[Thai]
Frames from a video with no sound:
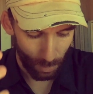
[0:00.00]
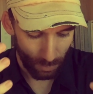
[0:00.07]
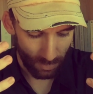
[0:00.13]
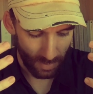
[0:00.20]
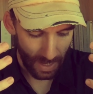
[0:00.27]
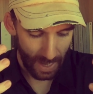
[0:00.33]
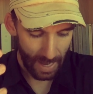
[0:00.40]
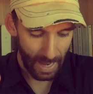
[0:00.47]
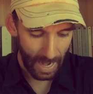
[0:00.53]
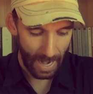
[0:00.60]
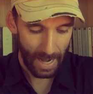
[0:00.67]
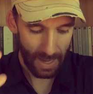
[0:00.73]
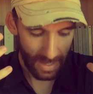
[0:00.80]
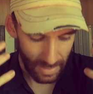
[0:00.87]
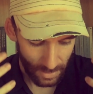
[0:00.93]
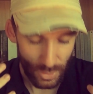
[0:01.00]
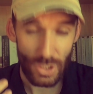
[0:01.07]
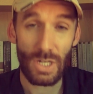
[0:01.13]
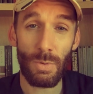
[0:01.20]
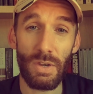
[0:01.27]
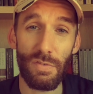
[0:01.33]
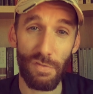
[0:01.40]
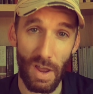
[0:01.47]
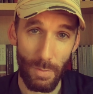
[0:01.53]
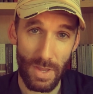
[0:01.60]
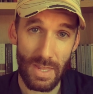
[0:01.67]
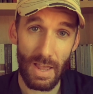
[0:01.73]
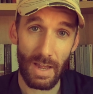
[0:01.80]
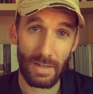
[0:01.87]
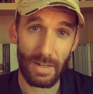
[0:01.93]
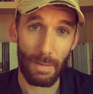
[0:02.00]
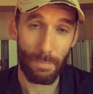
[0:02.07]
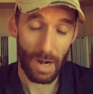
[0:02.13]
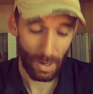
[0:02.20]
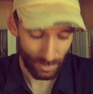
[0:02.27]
องค์ให้ชีวิตฝ่ายวิญญาณกับเรา